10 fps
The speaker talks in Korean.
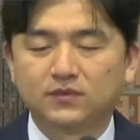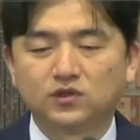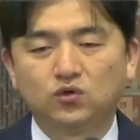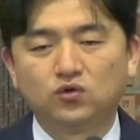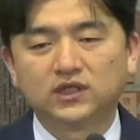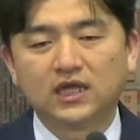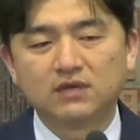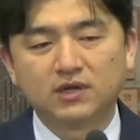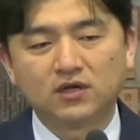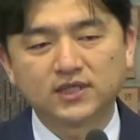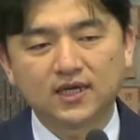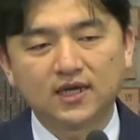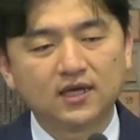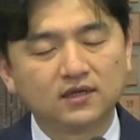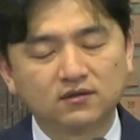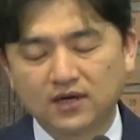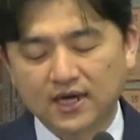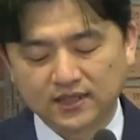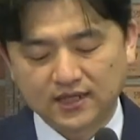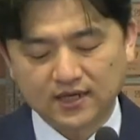좋으신 하나님이라는 생각에서가
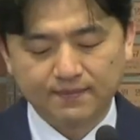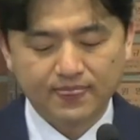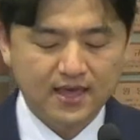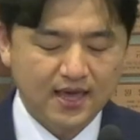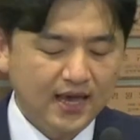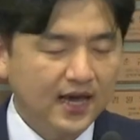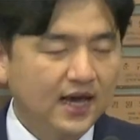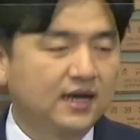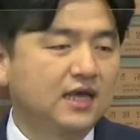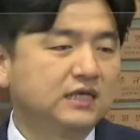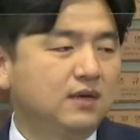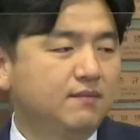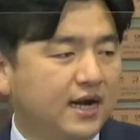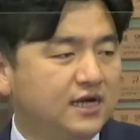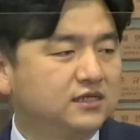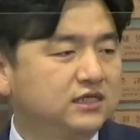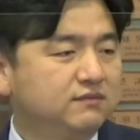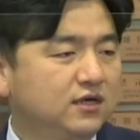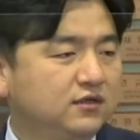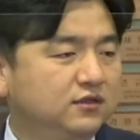아니라 하나님의
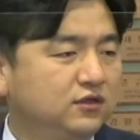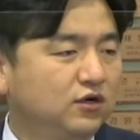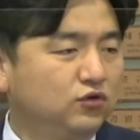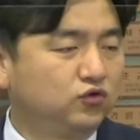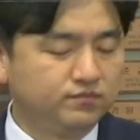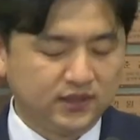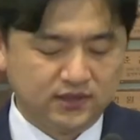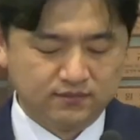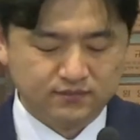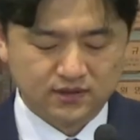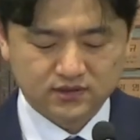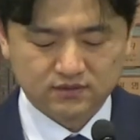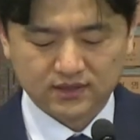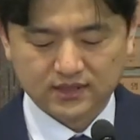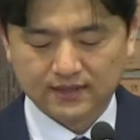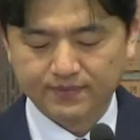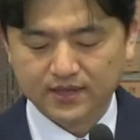말씀에 근거를 둔 믿음이었습니다.